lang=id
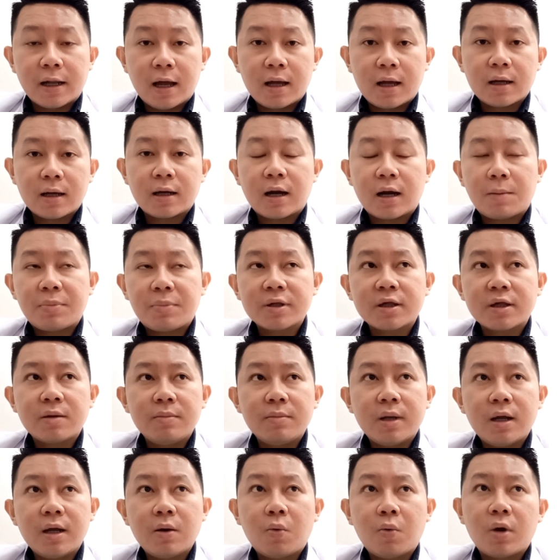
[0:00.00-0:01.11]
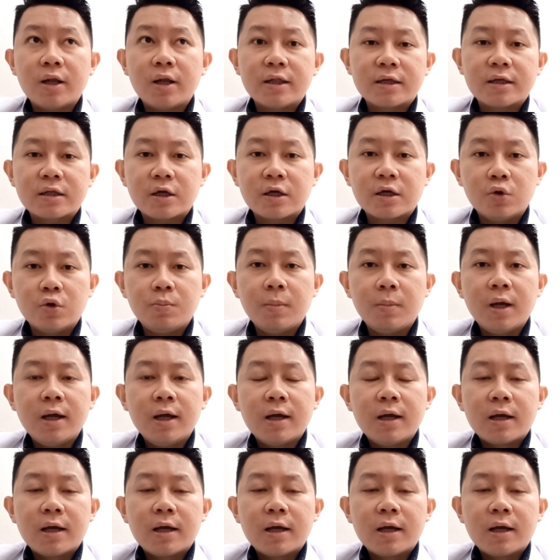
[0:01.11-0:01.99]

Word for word: Ya, kenapa saya bilang kualitas hidup?